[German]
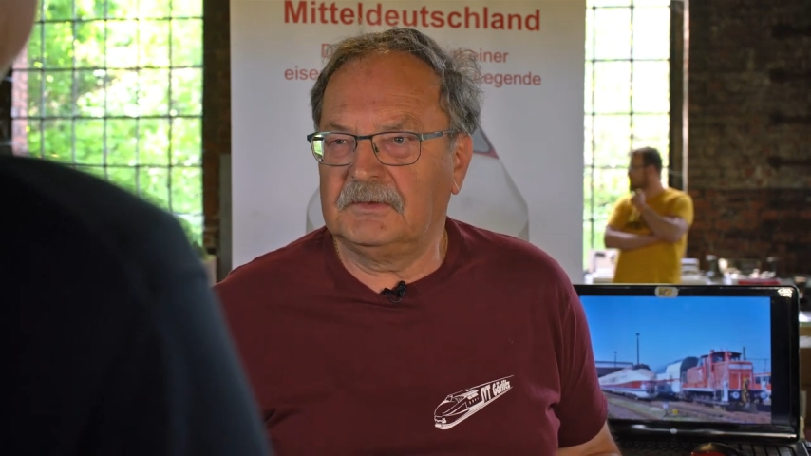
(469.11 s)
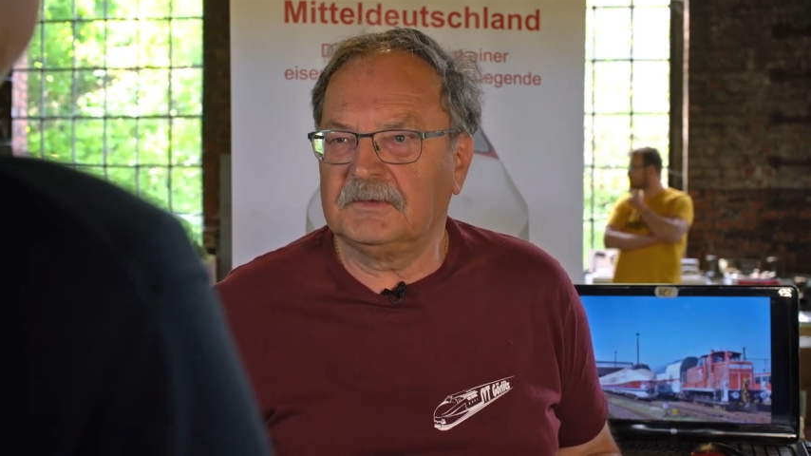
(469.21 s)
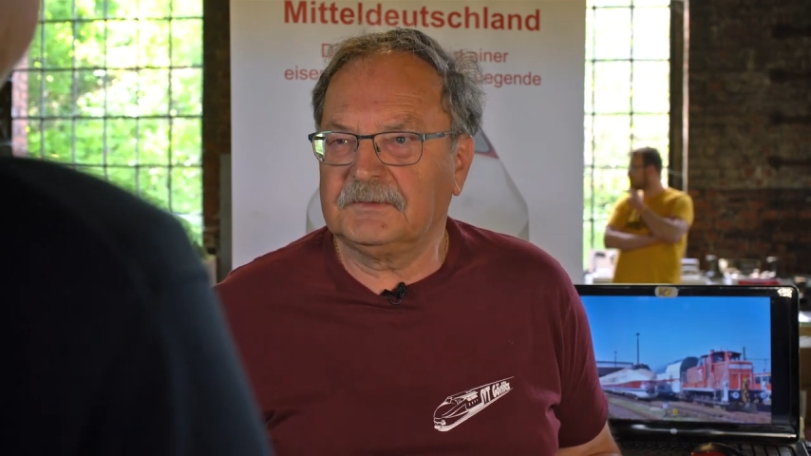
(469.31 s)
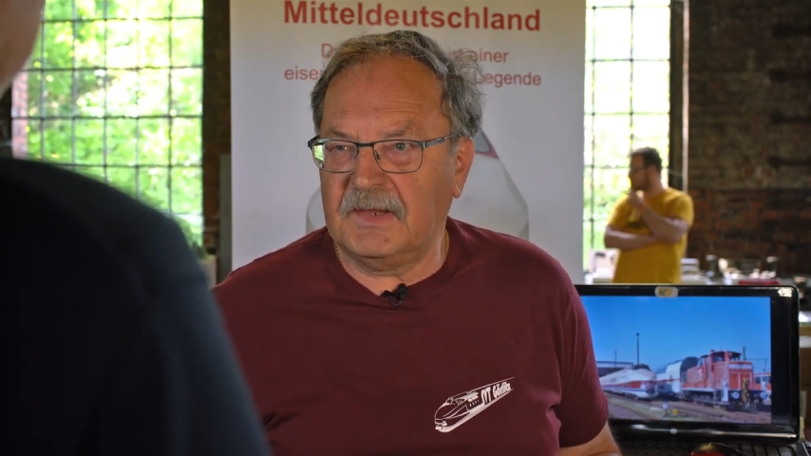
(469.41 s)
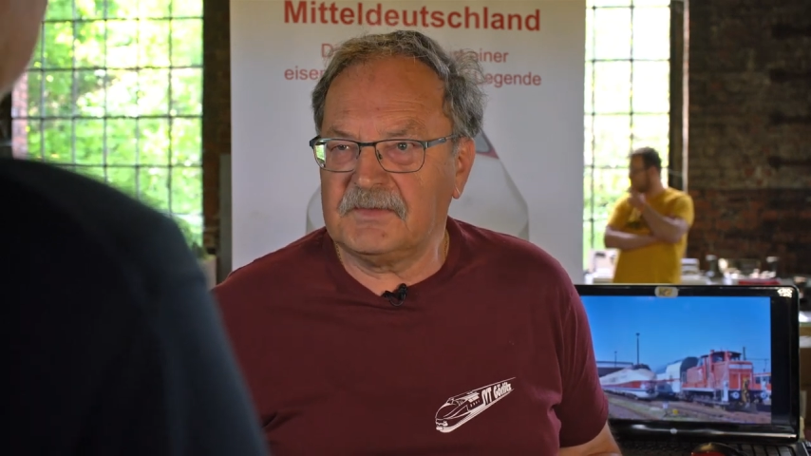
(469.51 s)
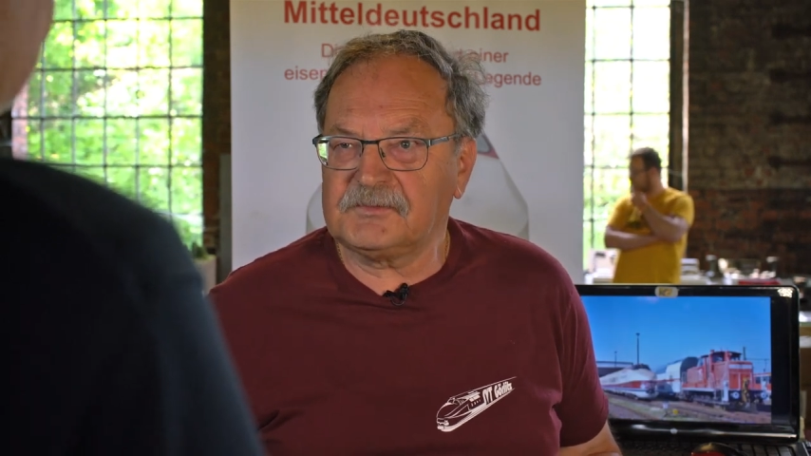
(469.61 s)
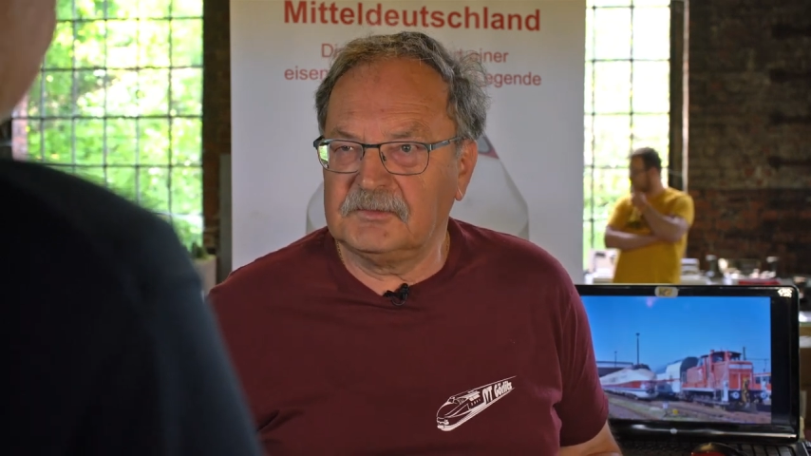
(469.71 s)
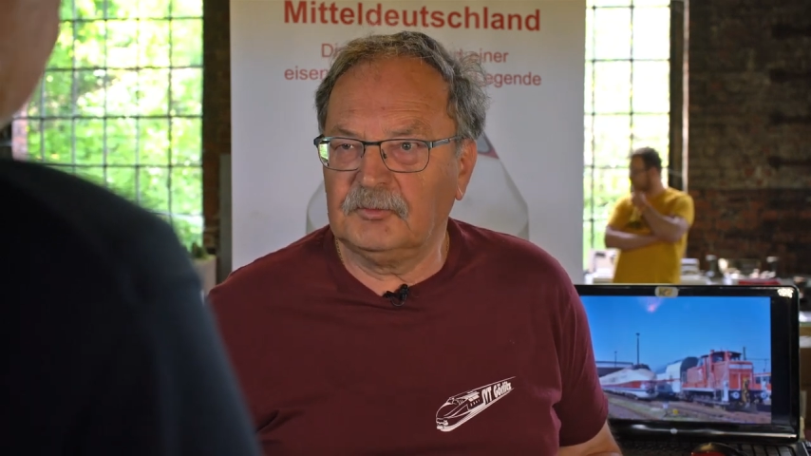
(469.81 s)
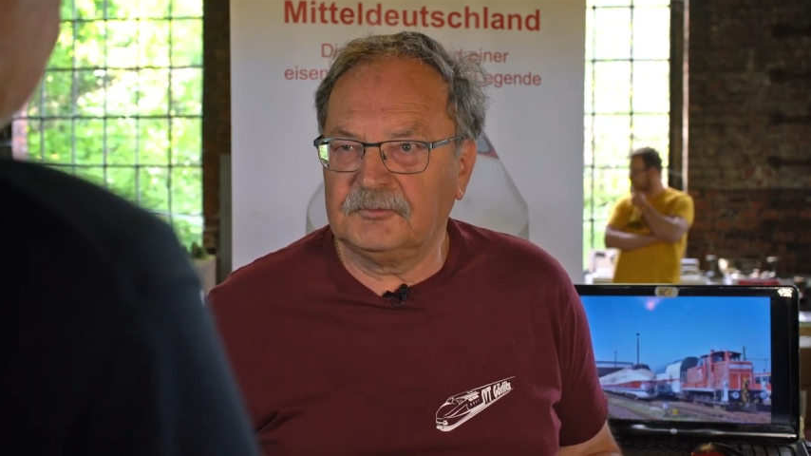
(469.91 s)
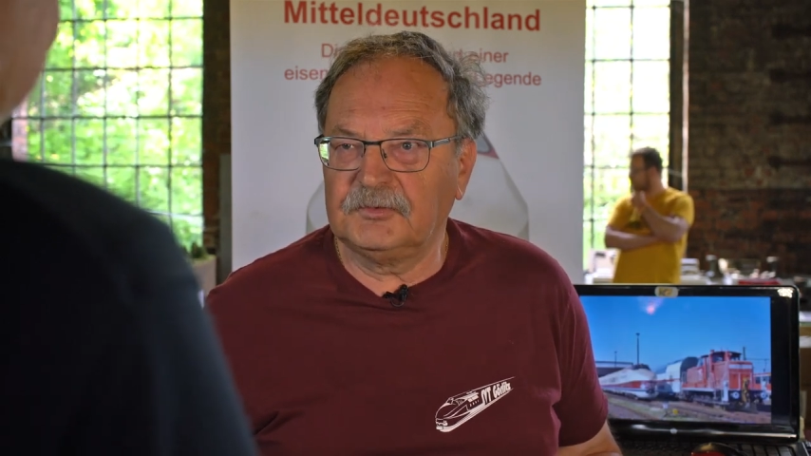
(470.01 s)
nach Dresden
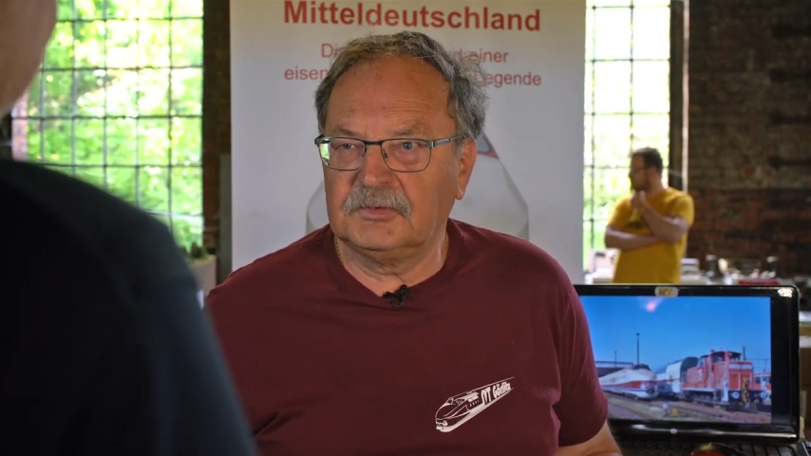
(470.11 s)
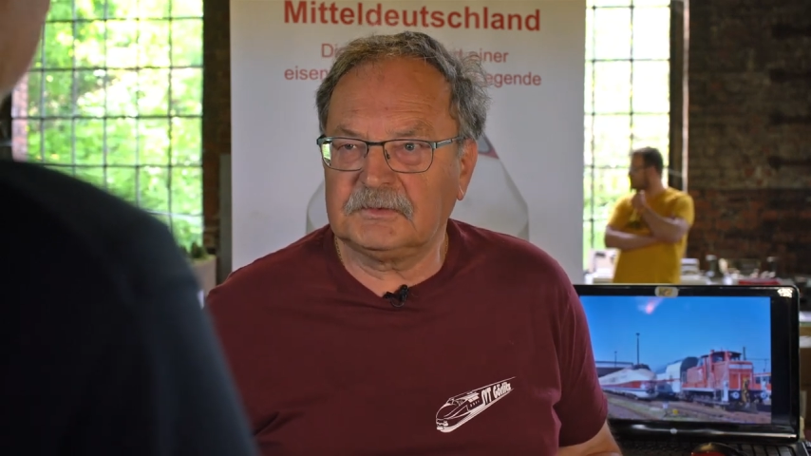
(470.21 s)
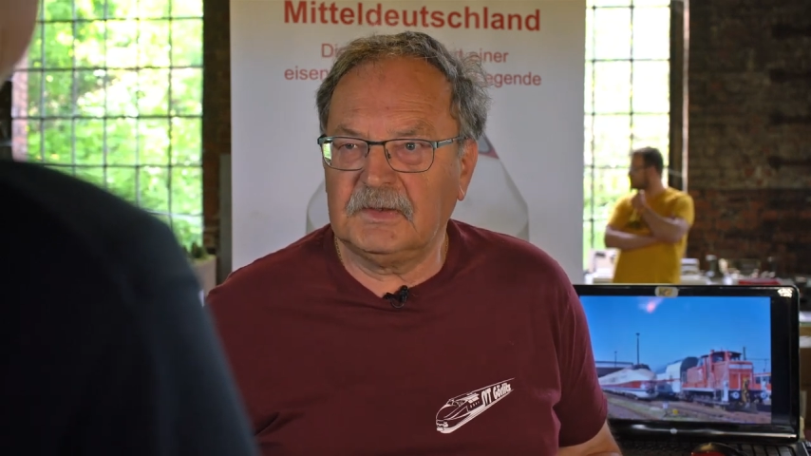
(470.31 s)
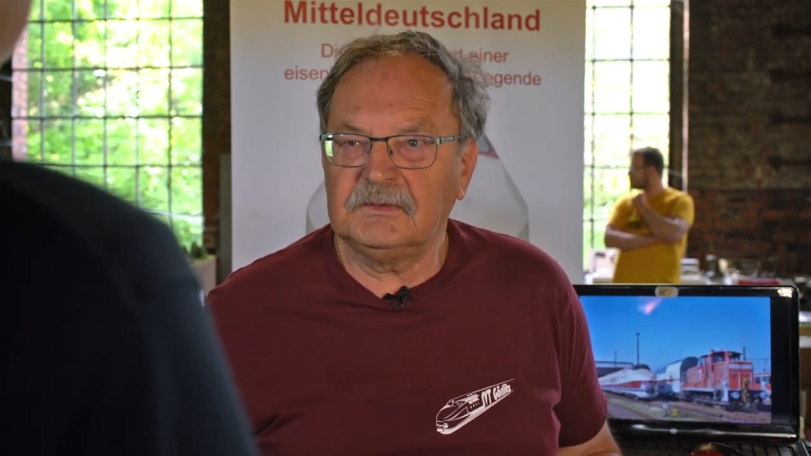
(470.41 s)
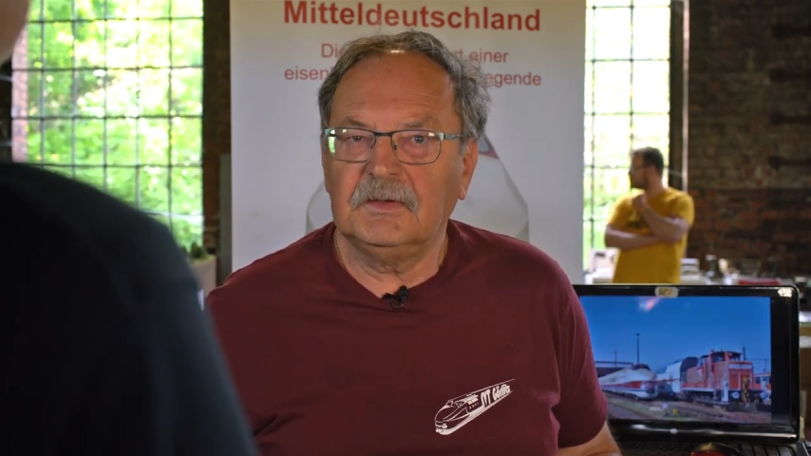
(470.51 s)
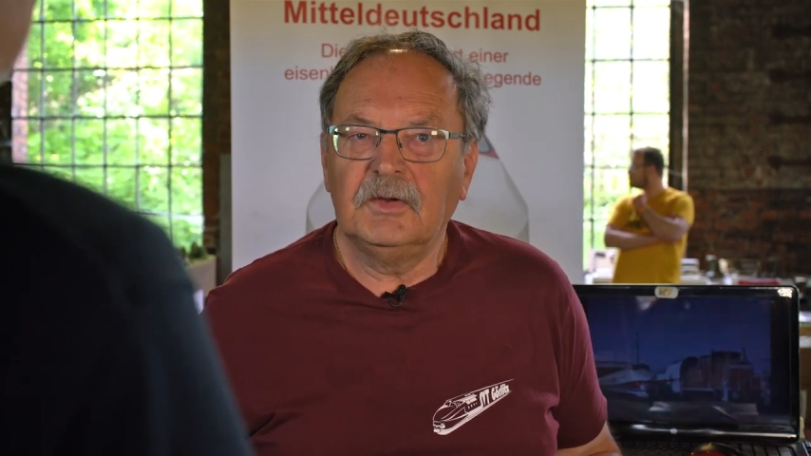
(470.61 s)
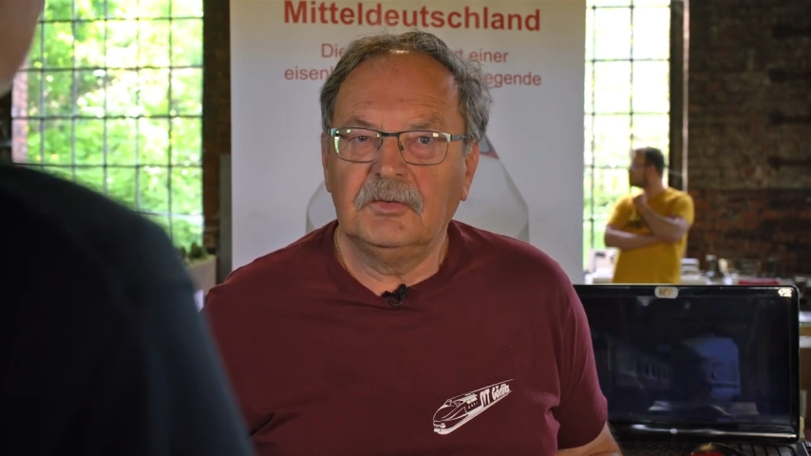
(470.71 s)
überführen können